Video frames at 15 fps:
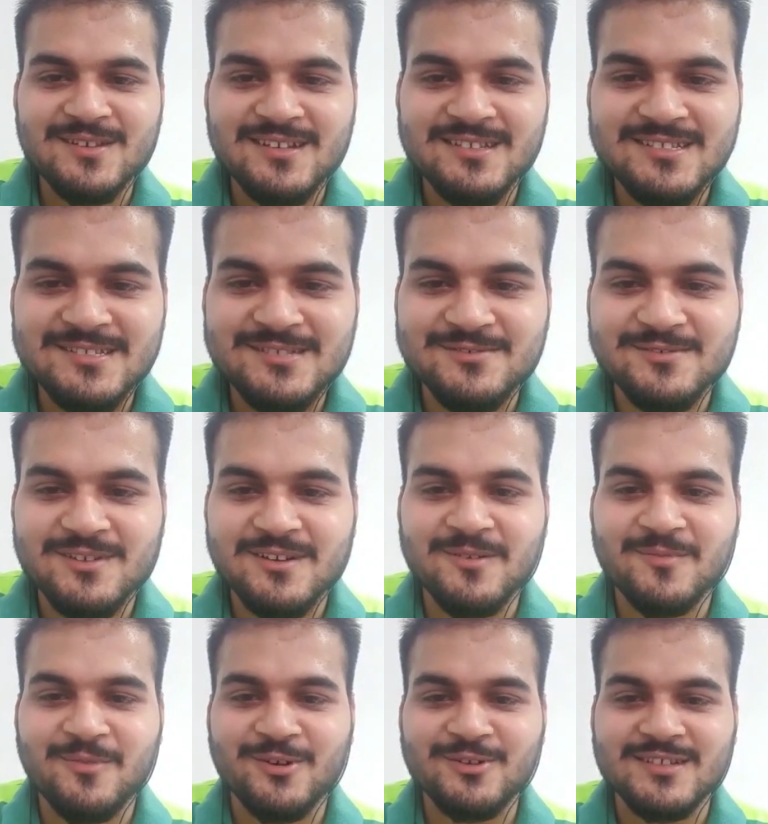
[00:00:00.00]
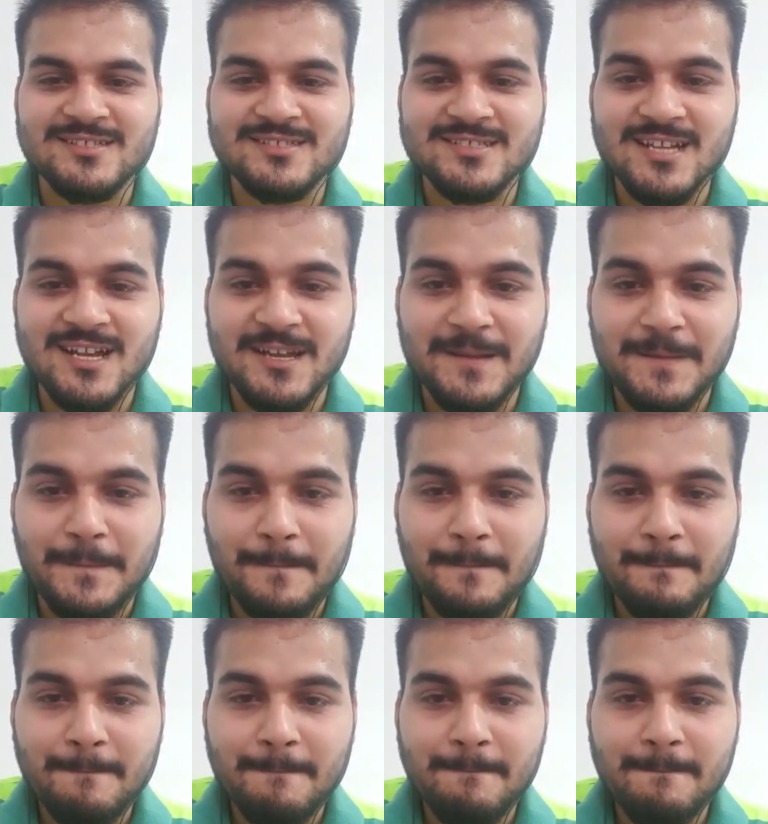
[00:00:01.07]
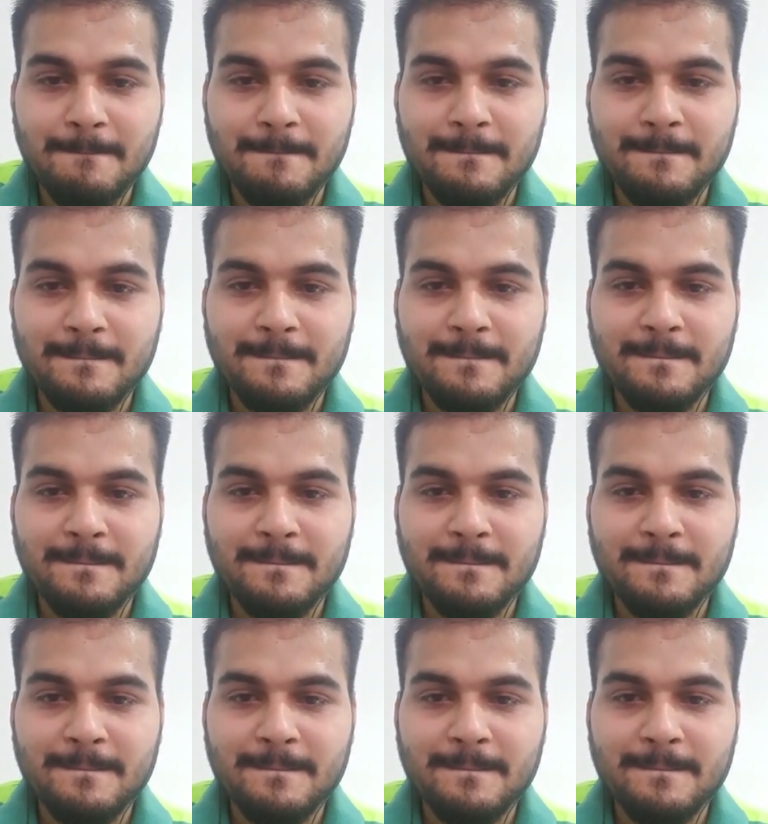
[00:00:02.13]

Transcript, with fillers: सुरेश शाह सर जी संग बहुत अच्छा है